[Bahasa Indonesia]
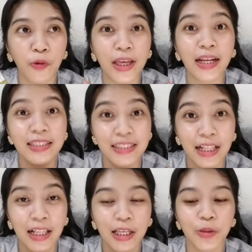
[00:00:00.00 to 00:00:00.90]
mungkin
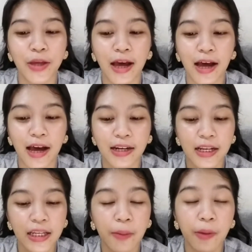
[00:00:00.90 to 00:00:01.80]
kecil gitu ya karena
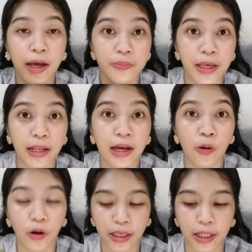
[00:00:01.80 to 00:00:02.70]
ini emang SPL-nya
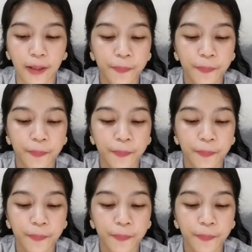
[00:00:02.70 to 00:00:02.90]
gokil.